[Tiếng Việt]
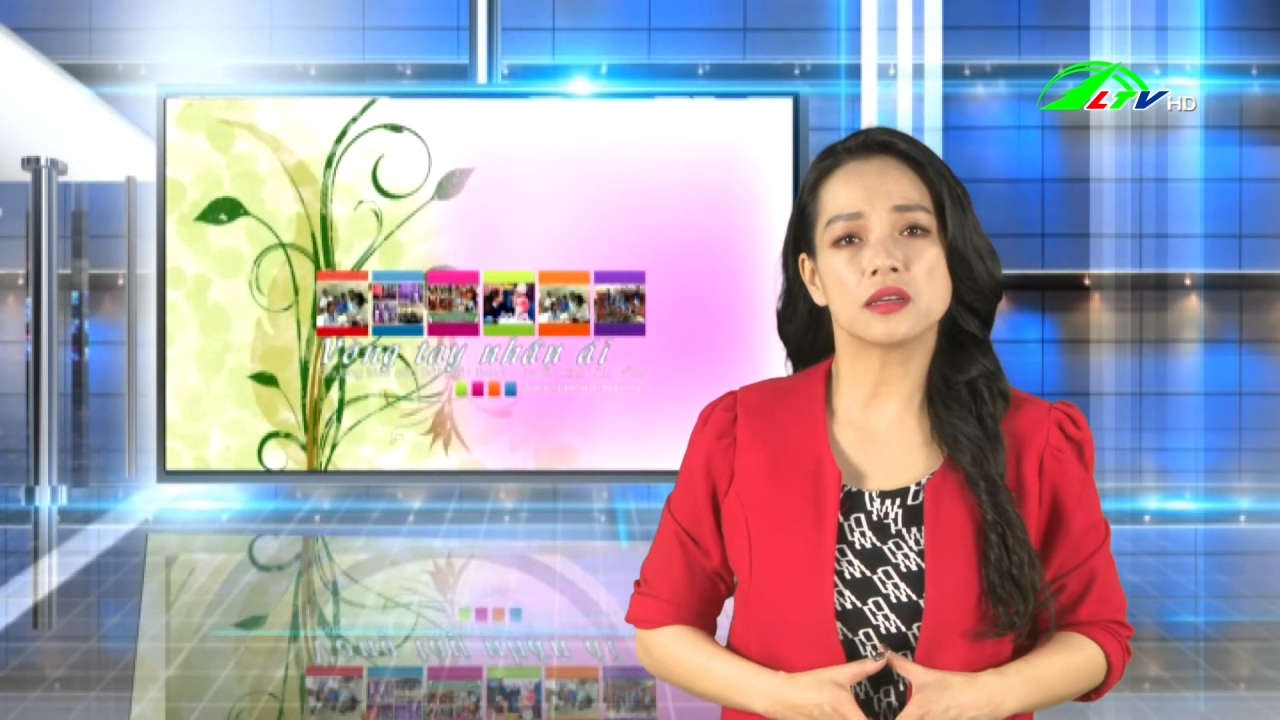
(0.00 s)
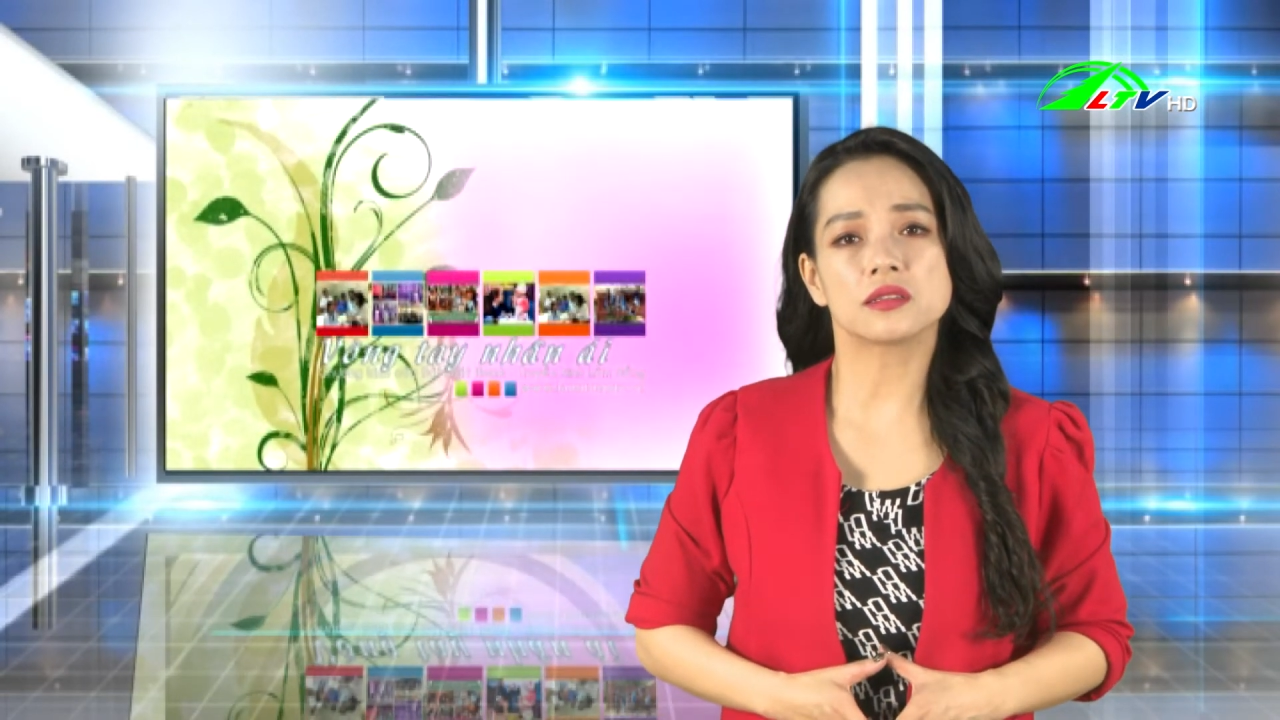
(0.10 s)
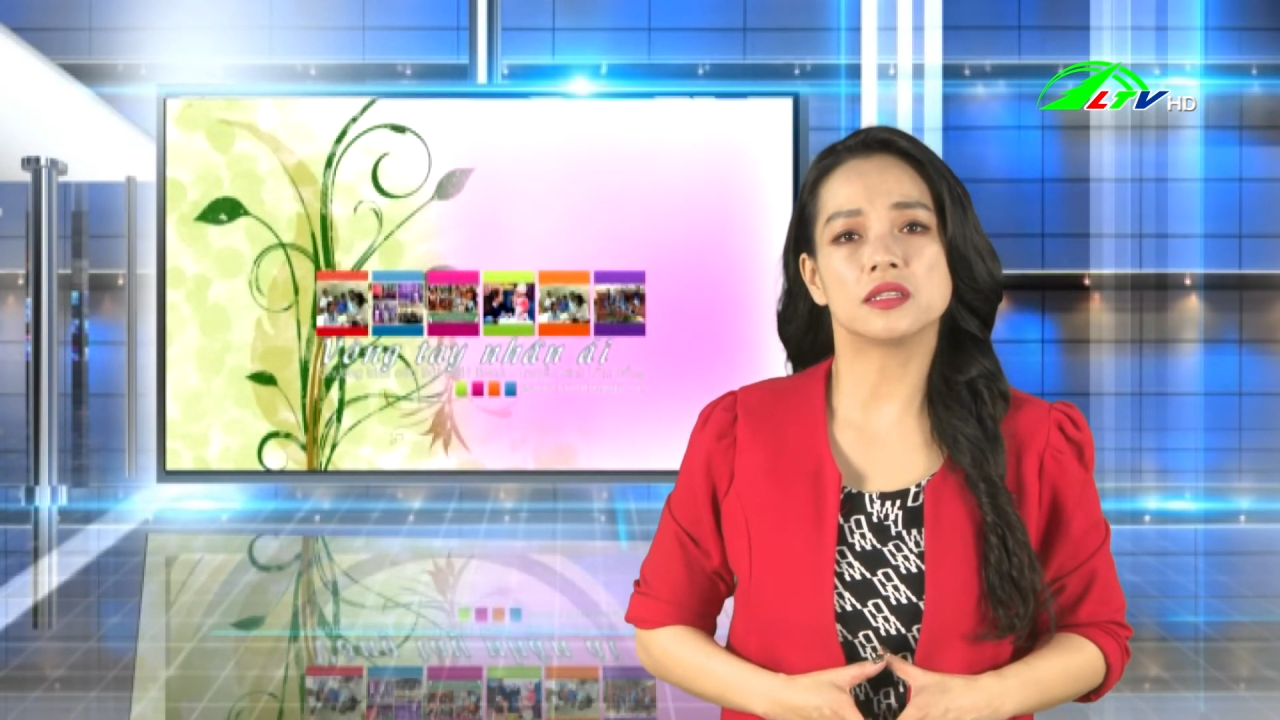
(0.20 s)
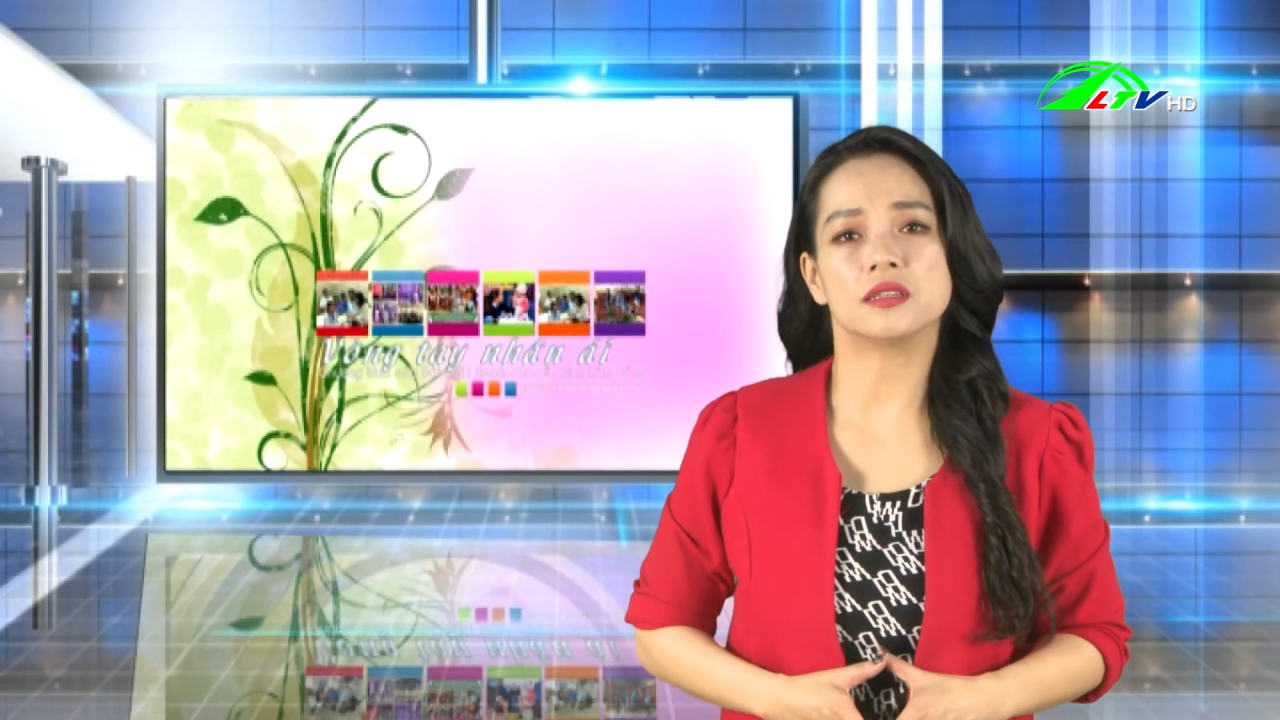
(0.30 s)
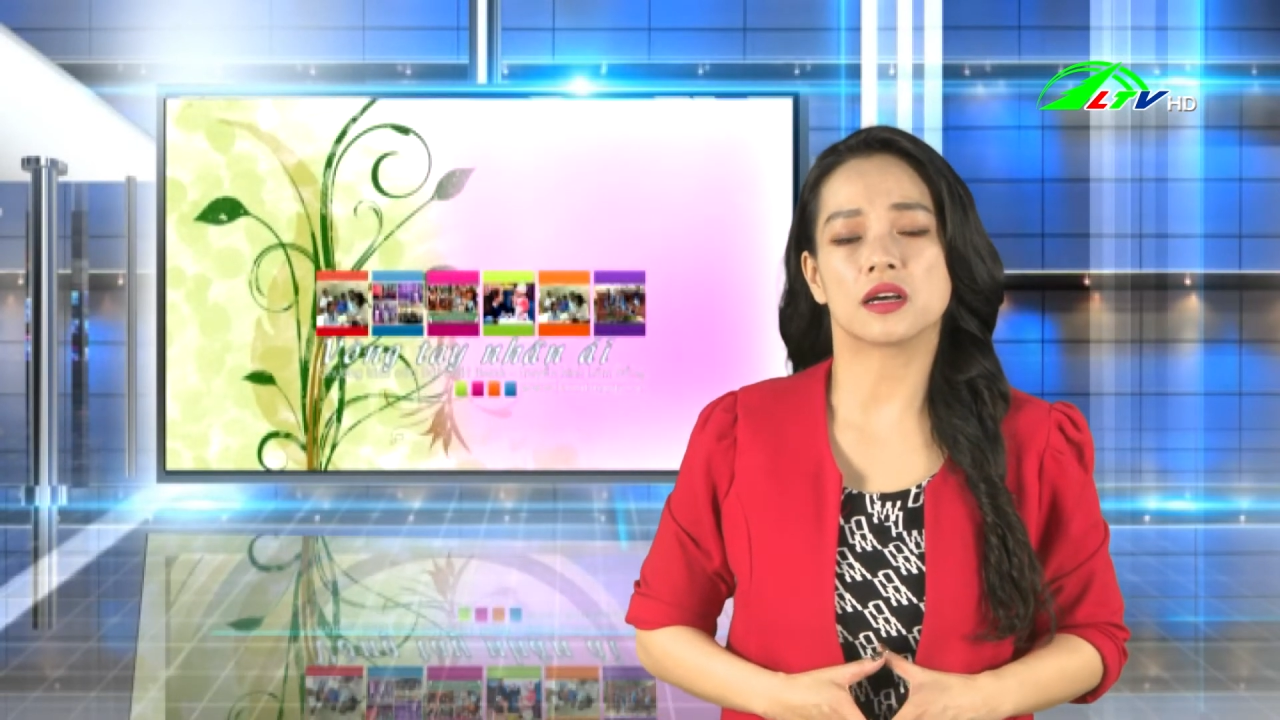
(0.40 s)

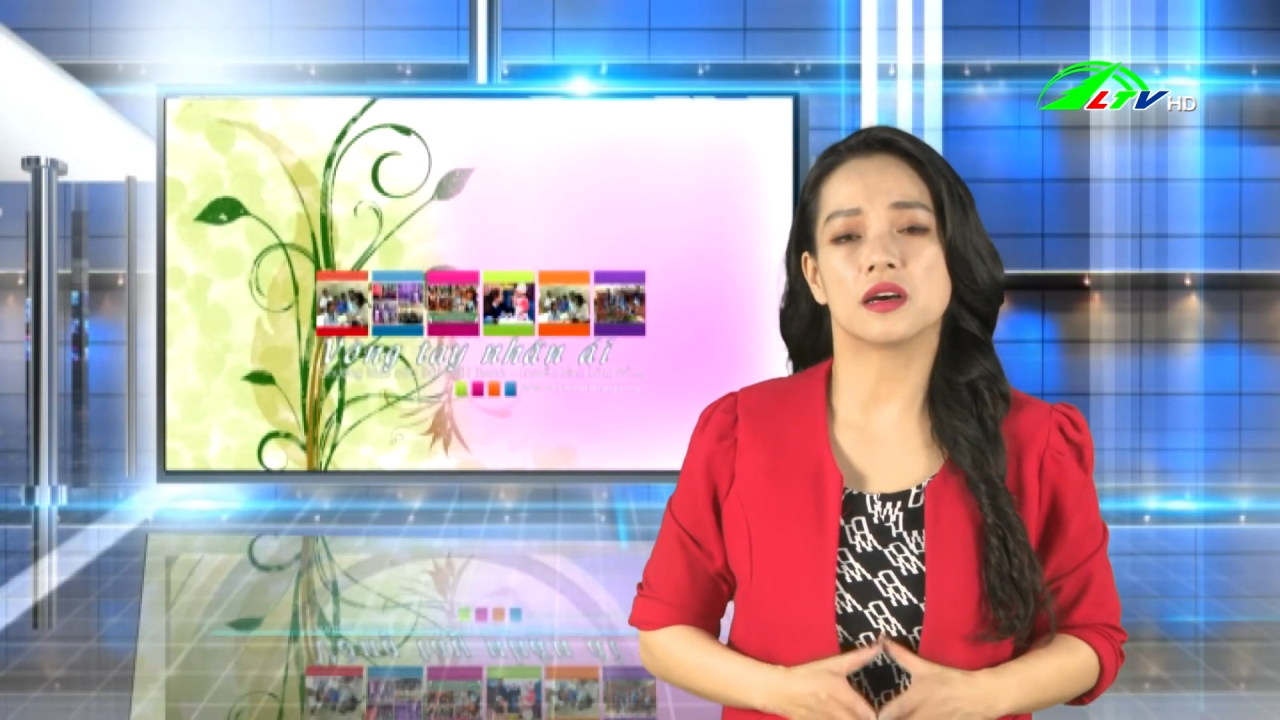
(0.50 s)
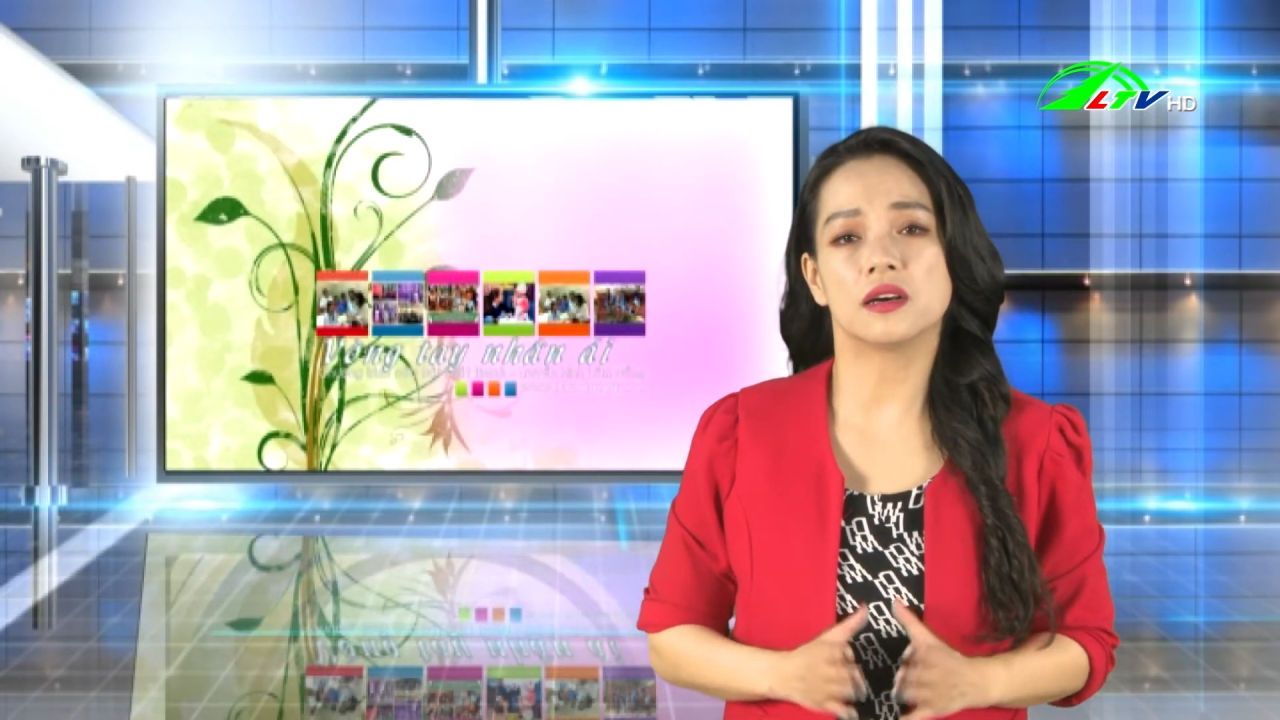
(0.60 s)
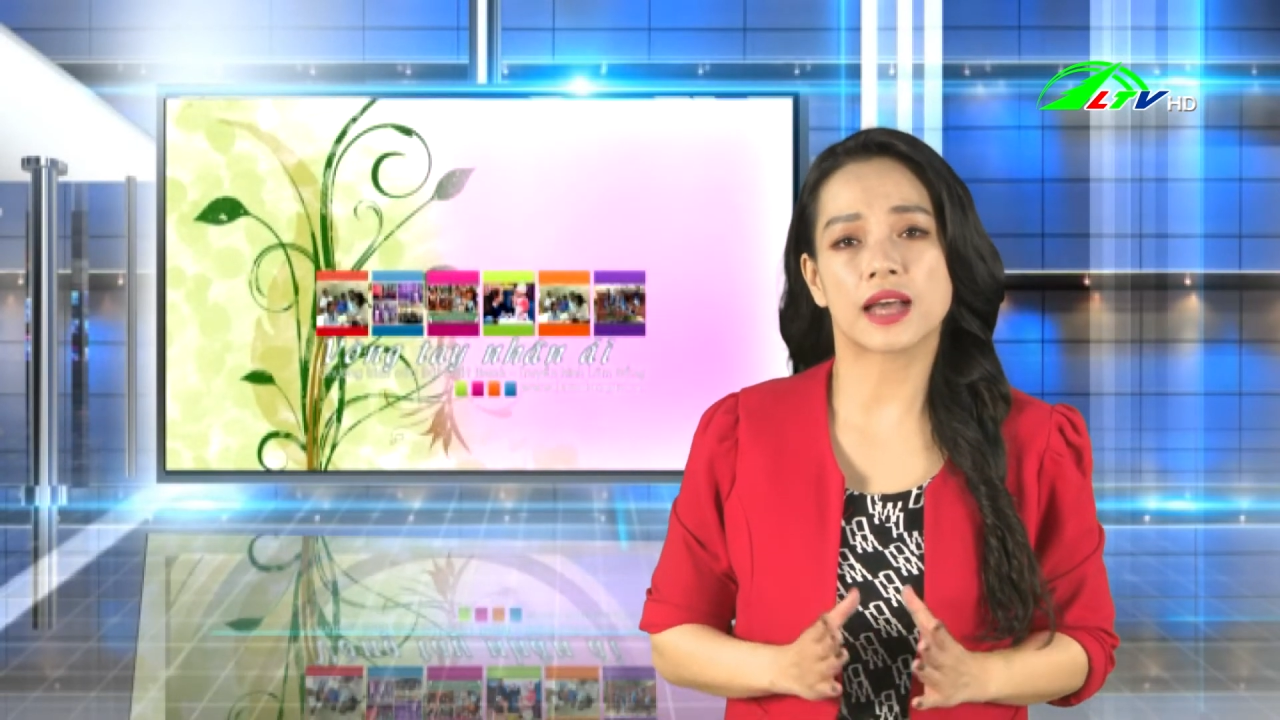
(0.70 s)
được hơn